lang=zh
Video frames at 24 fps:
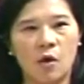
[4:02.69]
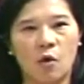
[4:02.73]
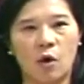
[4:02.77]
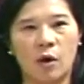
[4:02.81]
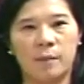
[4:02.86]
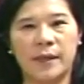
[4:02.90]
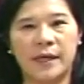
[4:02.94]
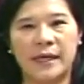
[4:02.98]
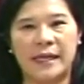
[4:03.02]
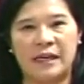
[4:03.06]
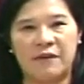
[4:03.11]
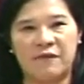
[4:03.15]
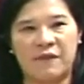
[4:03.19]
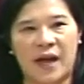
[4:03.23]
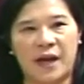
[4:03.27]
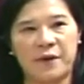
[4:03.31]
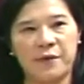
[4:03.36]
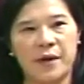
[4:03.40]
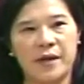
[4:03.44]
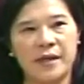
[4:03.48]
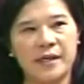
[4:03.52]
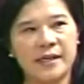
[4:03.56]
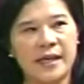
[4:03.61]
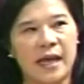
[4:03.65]
我们立法
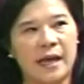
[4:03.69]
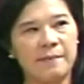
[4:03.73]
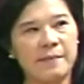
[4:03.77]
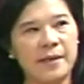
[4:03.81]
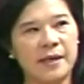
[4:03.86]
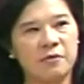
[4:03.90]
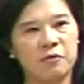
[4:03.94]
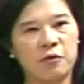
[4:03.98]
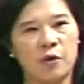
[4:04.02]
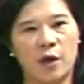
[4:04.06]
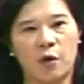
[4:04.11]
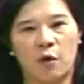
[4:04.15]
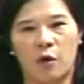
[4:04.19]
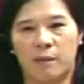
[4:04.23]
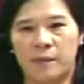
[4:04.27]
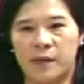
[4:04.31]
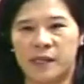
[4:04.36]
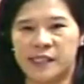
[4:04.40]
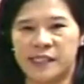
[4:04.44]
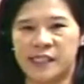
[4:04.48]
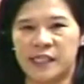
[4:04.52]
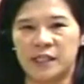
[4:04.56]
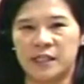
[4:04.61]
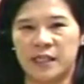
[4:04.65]
院应该面对我
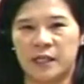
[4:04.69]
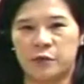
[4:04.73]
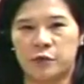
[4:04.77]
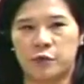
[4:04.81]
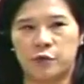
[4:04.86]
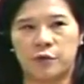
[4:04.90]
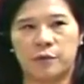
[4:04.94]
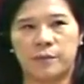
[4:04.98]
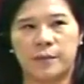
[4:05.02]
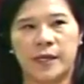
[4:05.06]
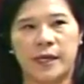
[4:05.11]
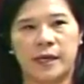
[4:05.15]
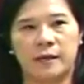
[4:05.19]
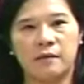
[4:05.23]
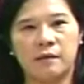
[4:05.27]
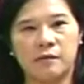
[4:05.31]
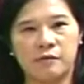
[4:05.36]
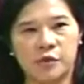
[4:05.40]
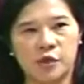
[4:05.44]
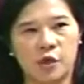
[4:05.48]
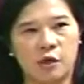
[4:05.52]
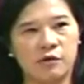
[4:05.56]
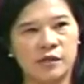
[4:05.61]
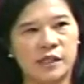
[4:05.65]
们新的局面，
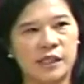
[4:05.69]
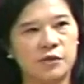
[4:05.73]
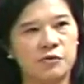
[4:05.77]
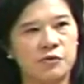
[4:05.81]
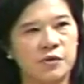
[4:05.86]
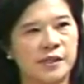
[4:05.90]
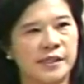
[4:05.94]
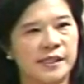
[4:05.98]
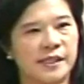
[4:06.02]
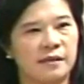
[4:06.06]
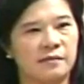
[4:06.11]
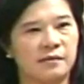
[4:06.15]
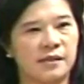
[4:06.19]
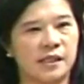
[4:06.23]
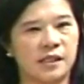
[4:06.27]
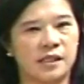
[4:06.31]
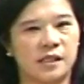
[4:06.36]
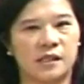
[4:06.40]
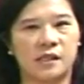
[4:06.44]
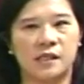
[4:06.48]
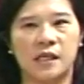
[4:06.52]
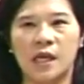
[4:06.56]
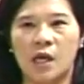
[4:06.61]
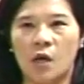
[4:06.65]
重新去审
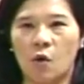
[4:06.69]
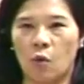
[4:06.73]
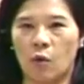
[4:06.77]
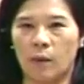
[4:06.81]
思，